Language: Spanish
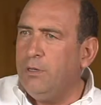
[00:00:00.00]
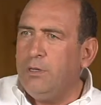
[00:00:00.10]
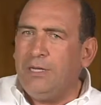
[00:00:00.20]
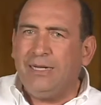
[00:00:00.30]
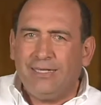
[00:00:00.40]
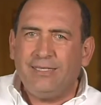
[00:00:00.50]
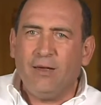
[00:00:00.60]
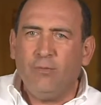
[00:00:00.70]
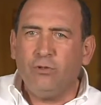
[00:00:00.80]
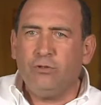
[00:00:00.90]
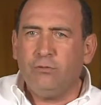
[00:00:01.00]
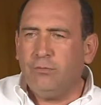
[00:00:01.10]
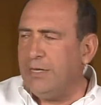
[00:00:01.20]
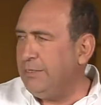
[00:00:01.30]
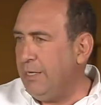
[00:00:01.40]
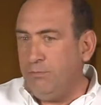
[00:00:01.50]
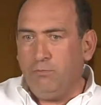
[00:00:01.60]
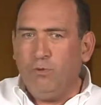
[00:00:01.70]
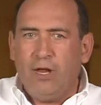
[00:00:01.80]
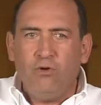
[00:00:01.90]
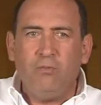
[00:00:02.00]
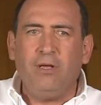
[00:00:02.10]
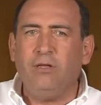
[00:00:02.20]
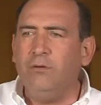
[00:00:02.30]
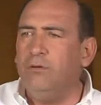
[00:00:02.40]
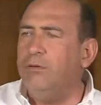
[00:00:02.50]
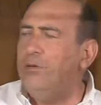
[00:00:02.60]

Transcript: Iniciamos hace un año y medio